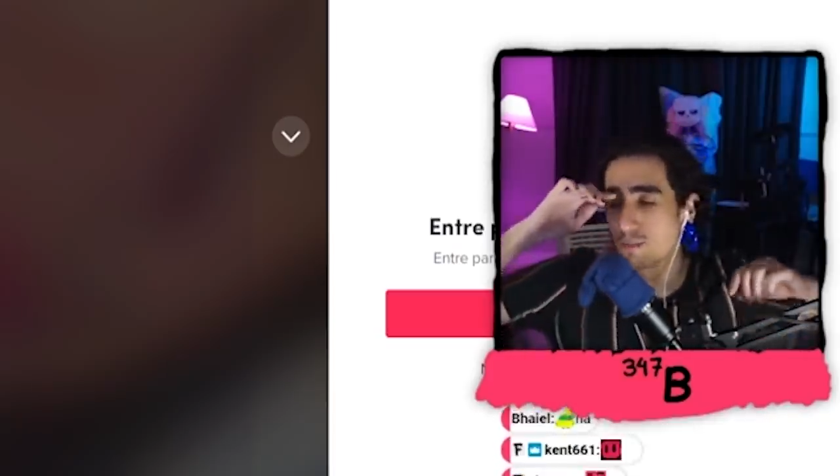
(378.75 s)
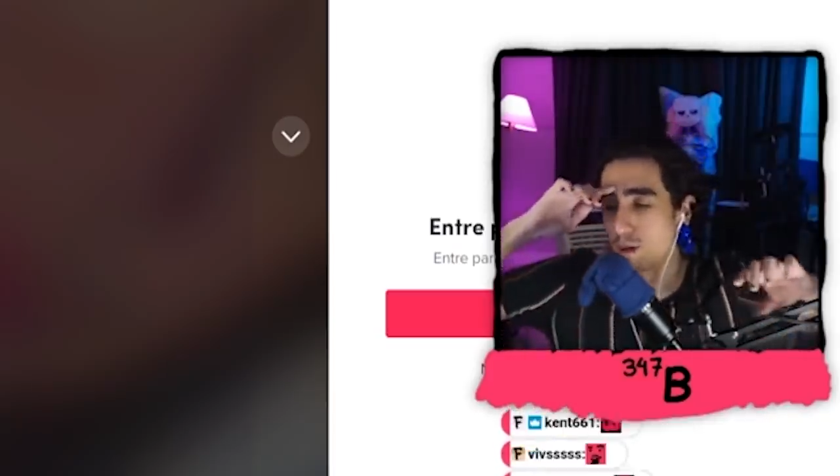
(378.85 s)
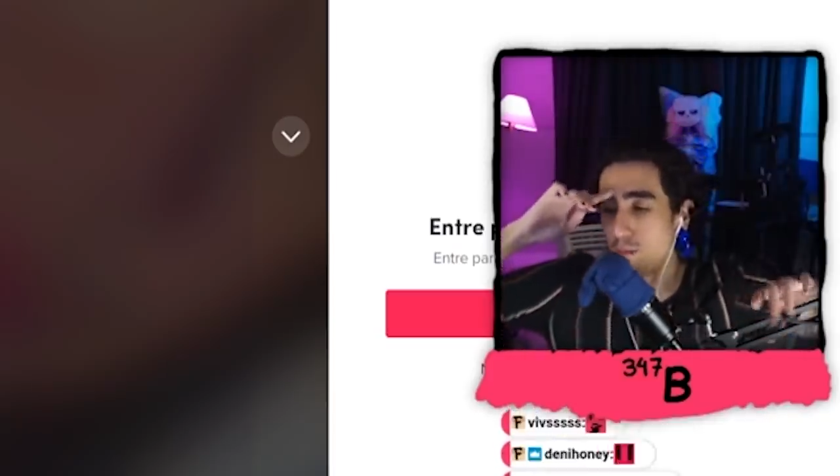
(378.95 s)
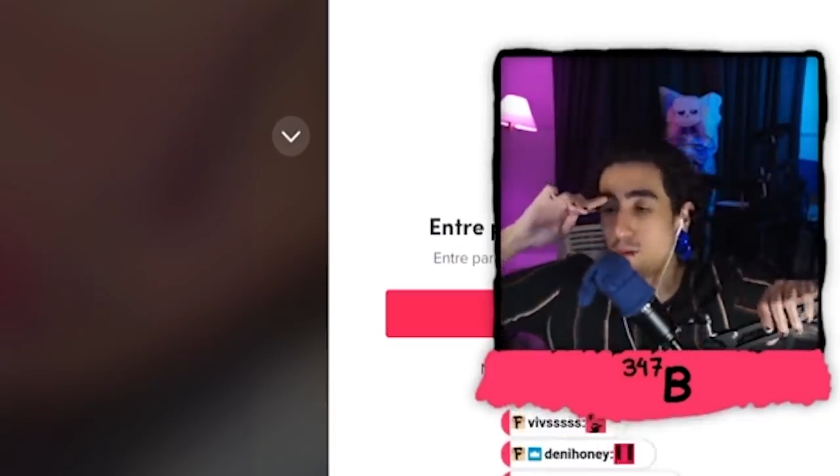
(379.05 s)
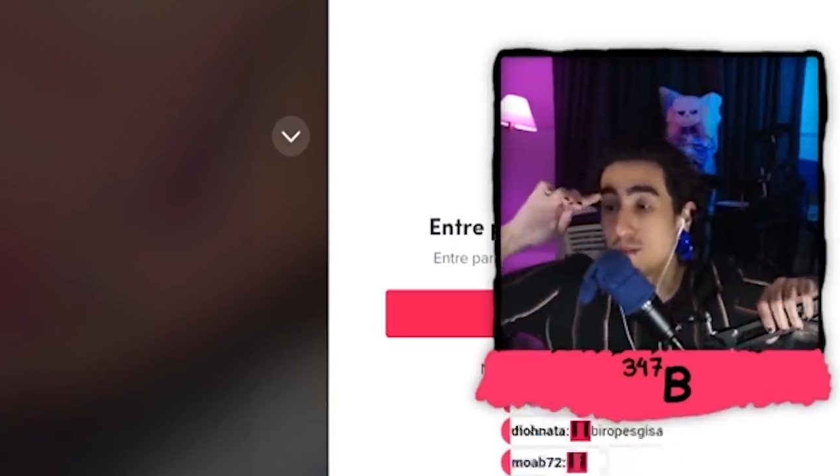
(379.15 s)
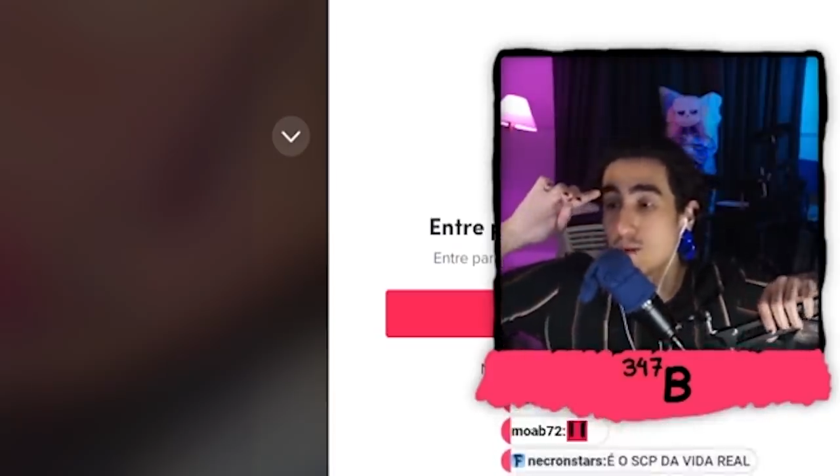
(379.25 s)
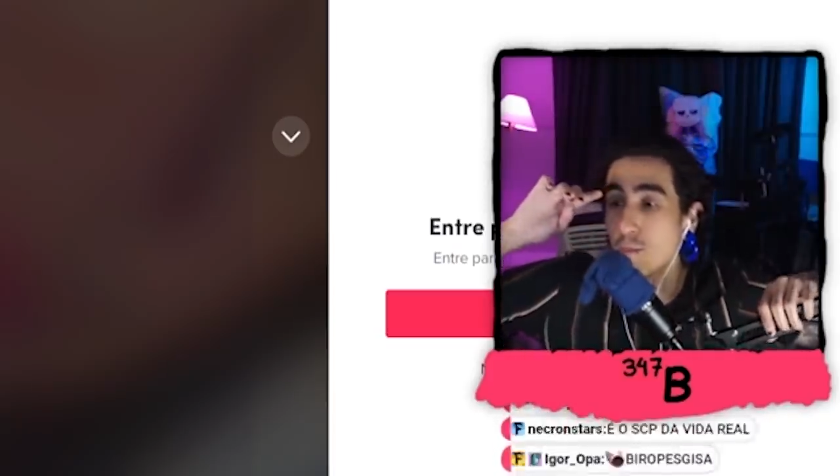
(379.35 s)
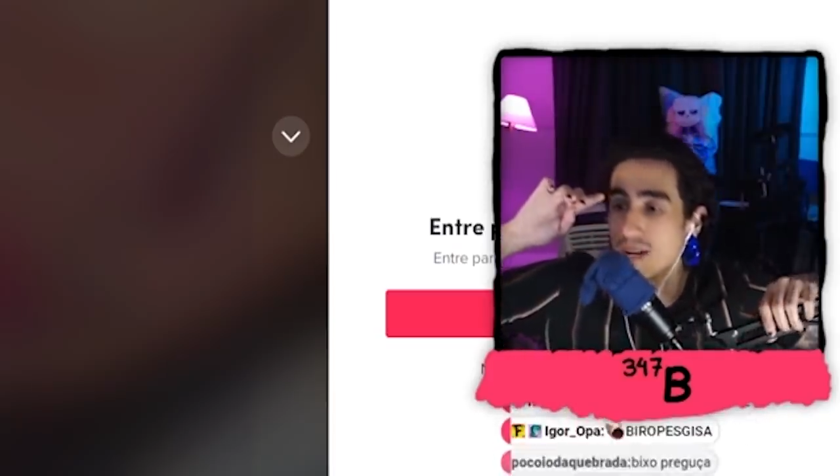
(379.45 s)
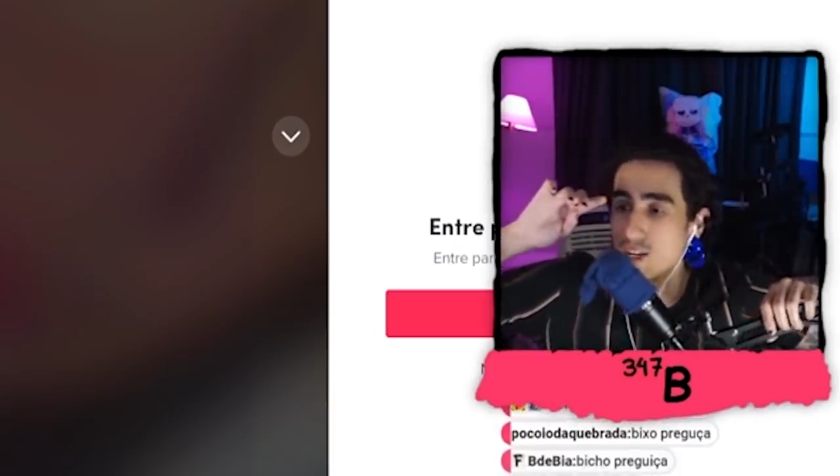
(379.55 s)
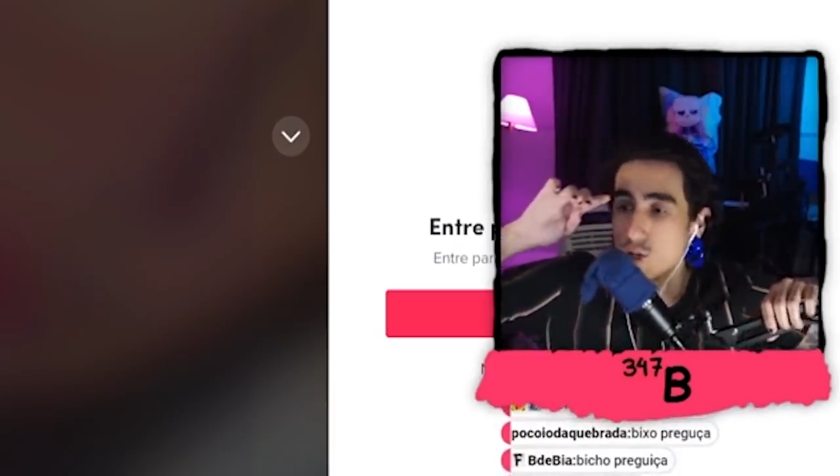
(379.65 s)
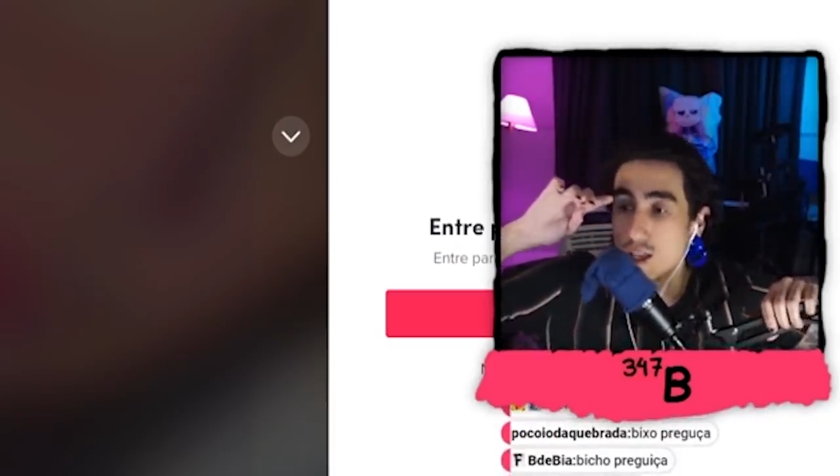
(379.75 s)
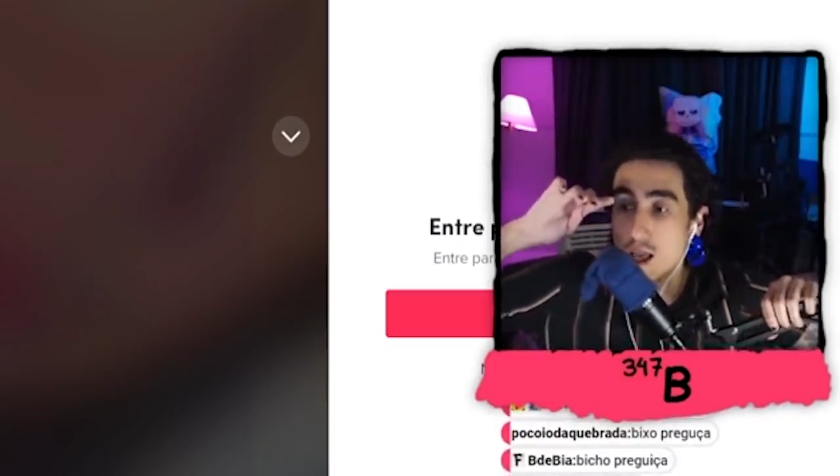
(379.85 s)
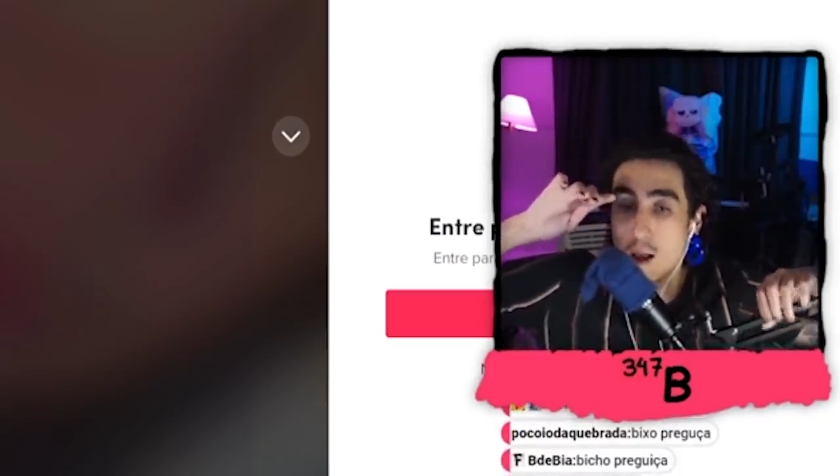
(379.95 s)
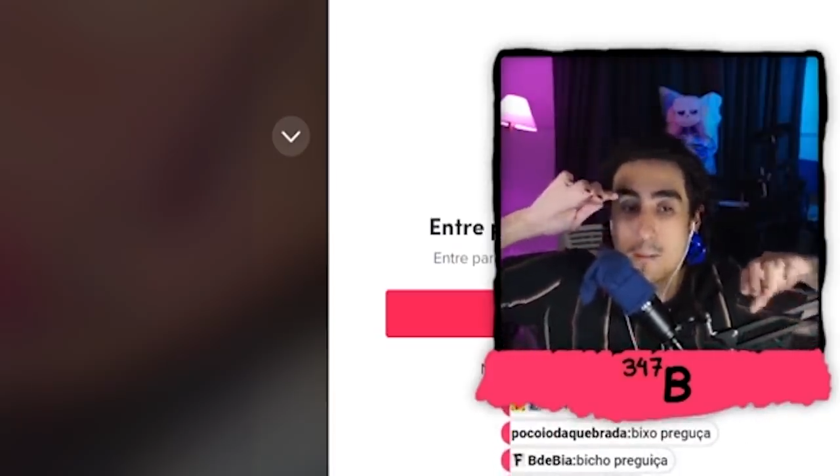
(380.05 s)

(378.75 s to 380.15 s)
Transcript: mano, eu mandei um bricho aí.